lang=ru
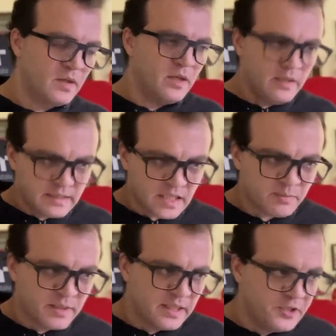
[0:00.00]
XRP
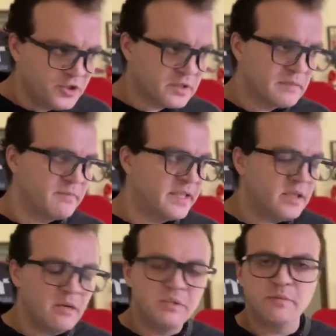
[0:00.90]
Ledger
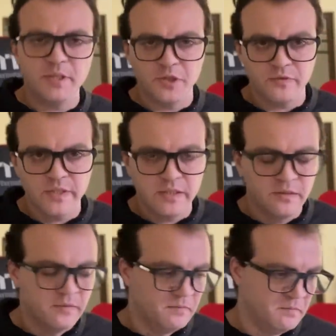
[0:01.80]
это обеспечивает.
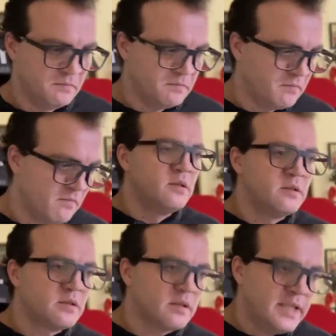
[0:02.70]

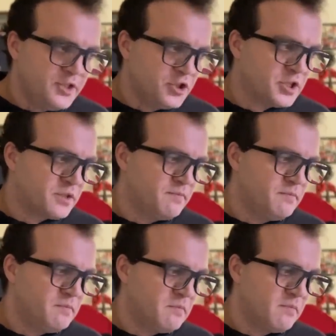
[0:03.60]
Ledger,
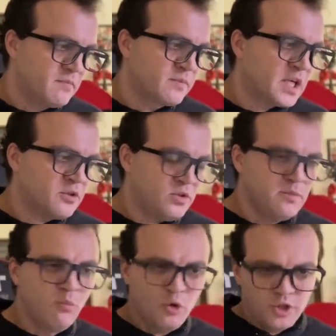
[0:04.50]
который
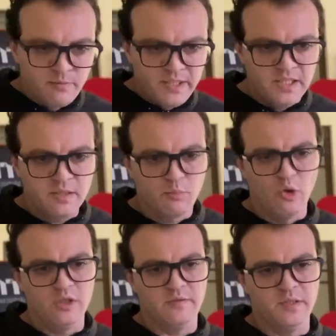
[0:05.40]
может быть
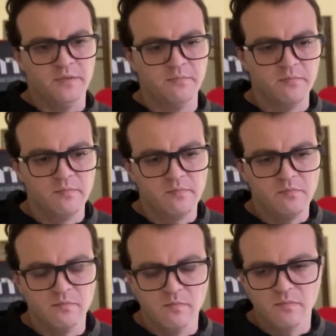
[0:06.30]
использован
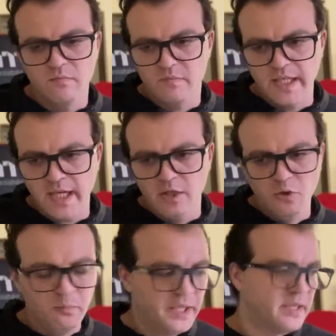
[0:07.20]
для
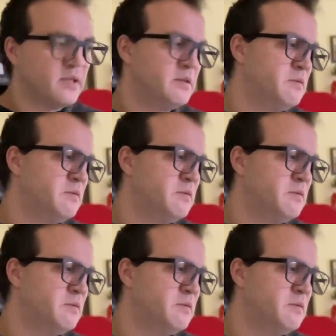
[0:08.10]
любых